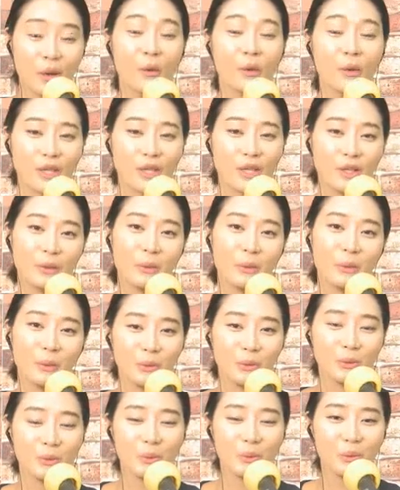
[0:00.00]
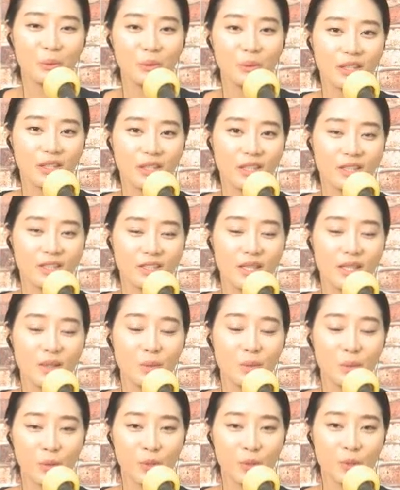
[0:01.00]
연기로 또 이
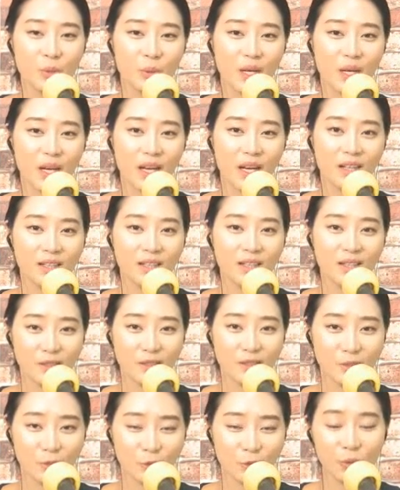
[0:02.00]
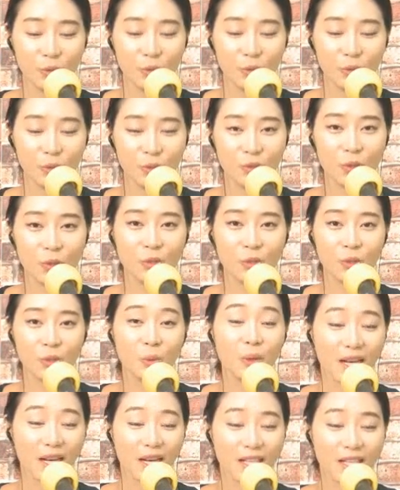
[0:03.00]
제5원소가 꾸며졌죠.
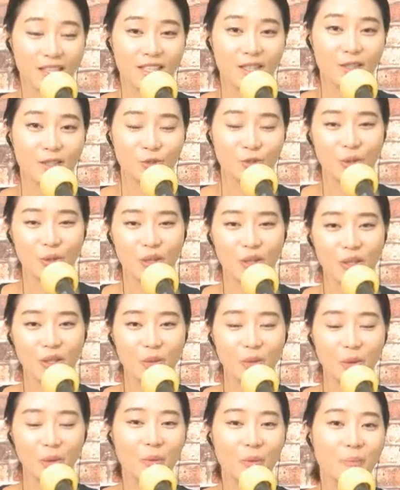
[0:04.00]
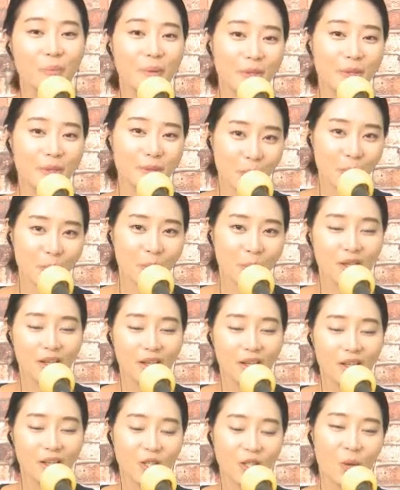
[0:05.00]
그리고 가장 중요했던 건 뤽베송,
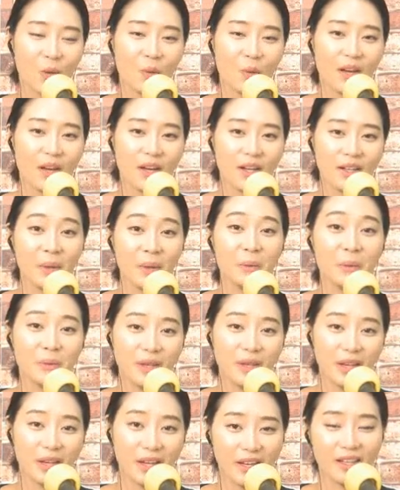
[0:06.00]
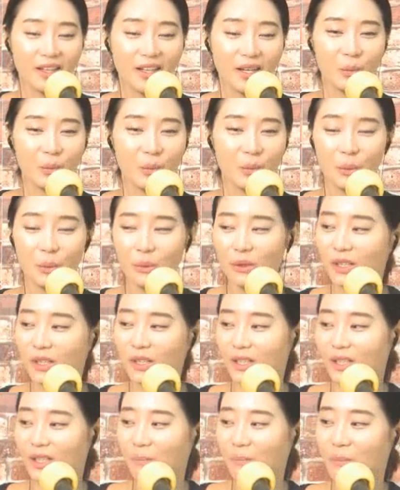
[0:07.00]
영화 레옹의 감독
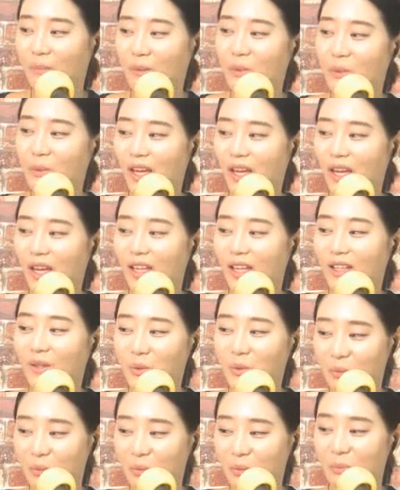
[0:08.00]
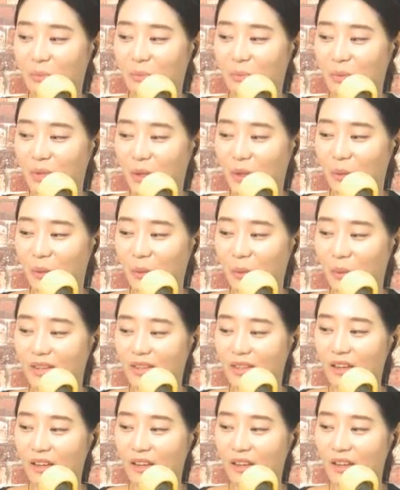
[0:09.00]
뤽베송의 또 작품이기도
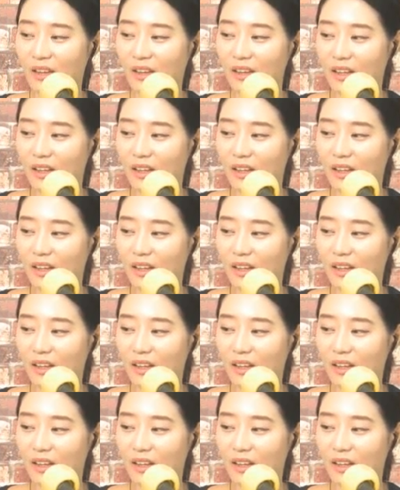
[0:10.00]
한데,